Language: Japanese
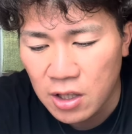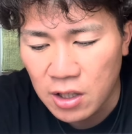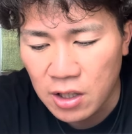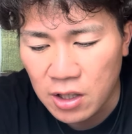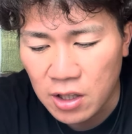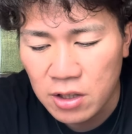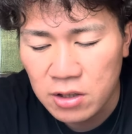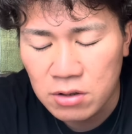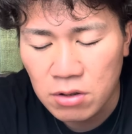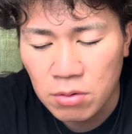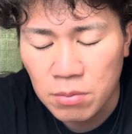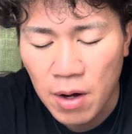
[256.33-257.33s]
えー、環
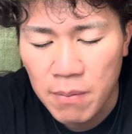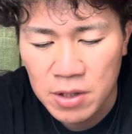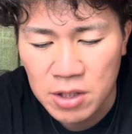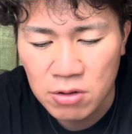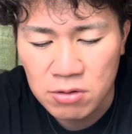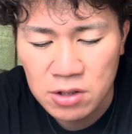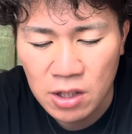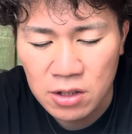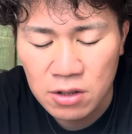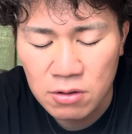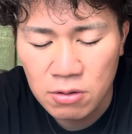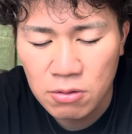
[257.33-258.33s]
境もあんまり良くないっ
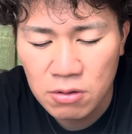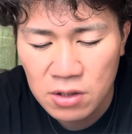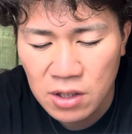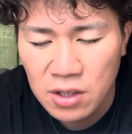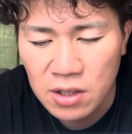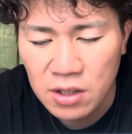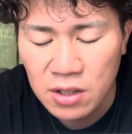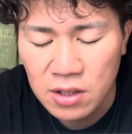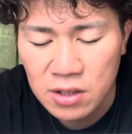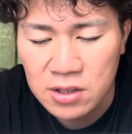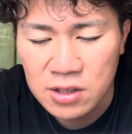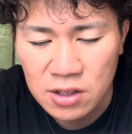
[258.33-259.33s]
ていうところで、えー、
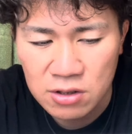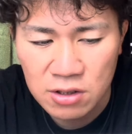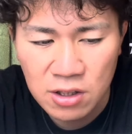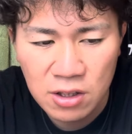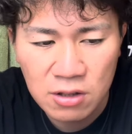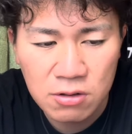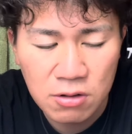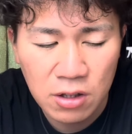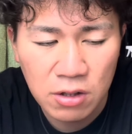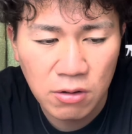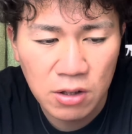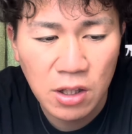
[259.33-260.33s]
いい選手が出てくるかっ
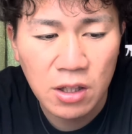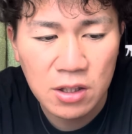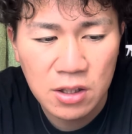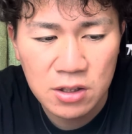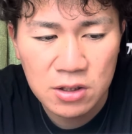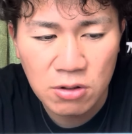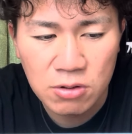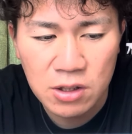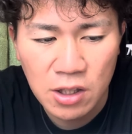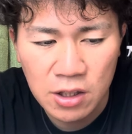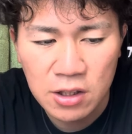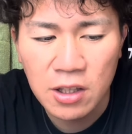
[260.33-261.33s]
て言われたらね、えー、そうじゃ
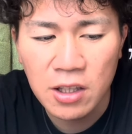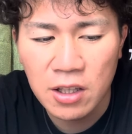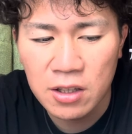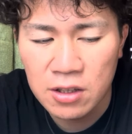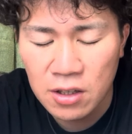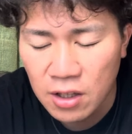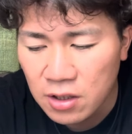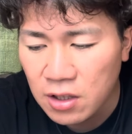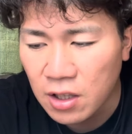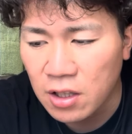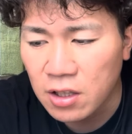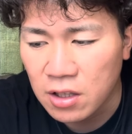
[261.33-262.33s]
ないんでで、
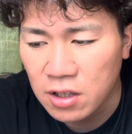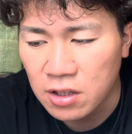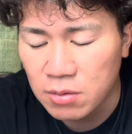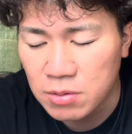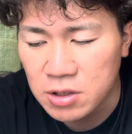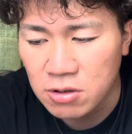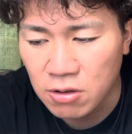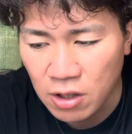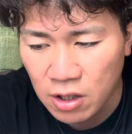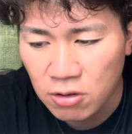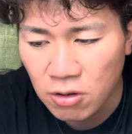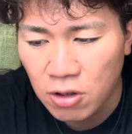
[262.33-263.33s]
なかなかね、厳しいのか
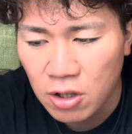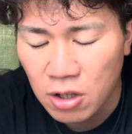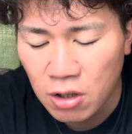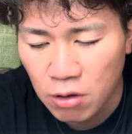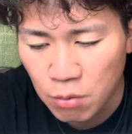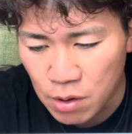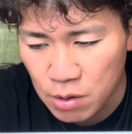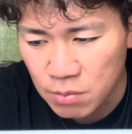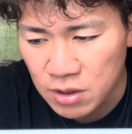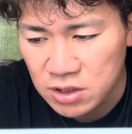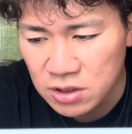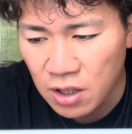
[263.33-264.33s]
なと思い
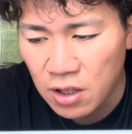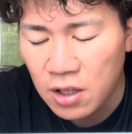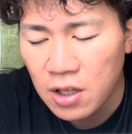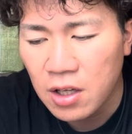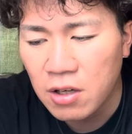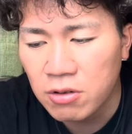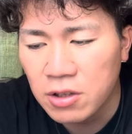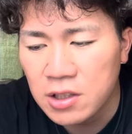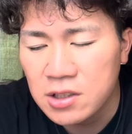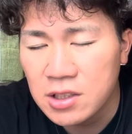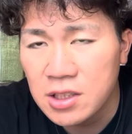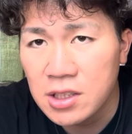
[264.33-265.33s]
ました。ほんで、
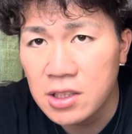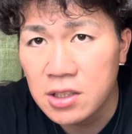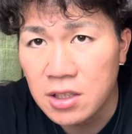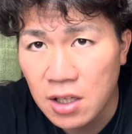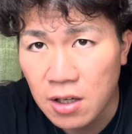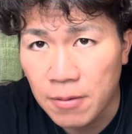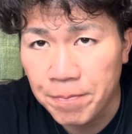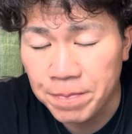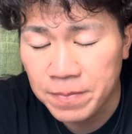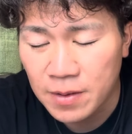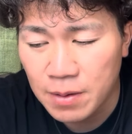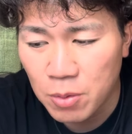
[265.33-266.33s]
1位が、
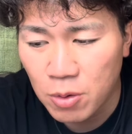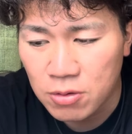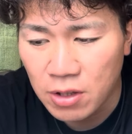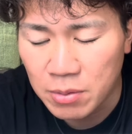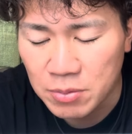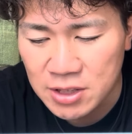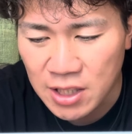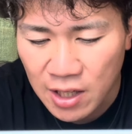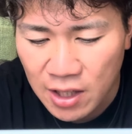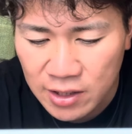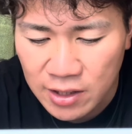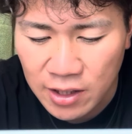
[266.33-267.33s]
僕はね、もう佐
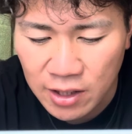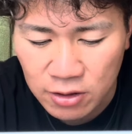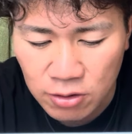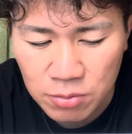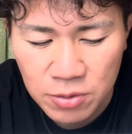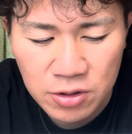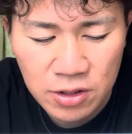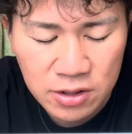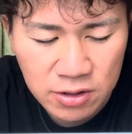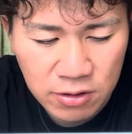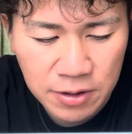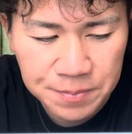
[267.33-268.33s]
賀県やと思うんです
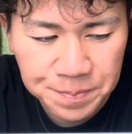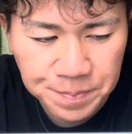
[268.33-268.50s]
よね。